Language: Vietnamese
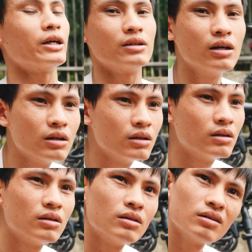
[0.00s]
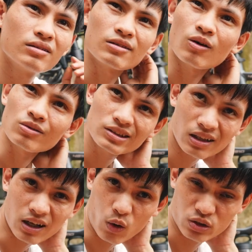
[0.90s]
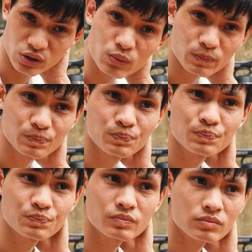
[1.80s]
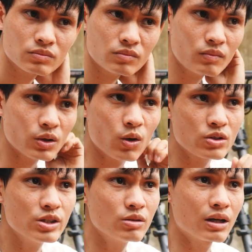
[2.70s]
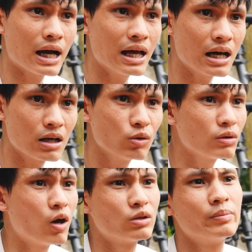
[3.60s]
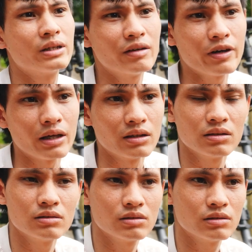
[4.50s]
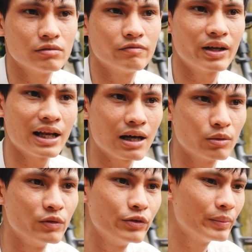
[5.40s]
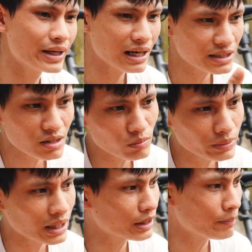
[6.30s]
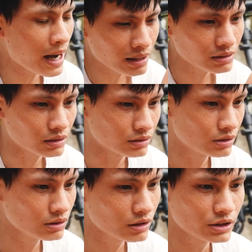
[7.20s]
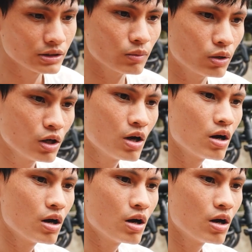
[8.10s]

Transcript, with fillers: đẩy nữa nó rất là khó chịu khó chịu ở cái là lúc đầu thì mình đã phải vần nặng rồi bởi vì mình đang lên dốc mình đang đề pa ở dương lưng trường dốc luôn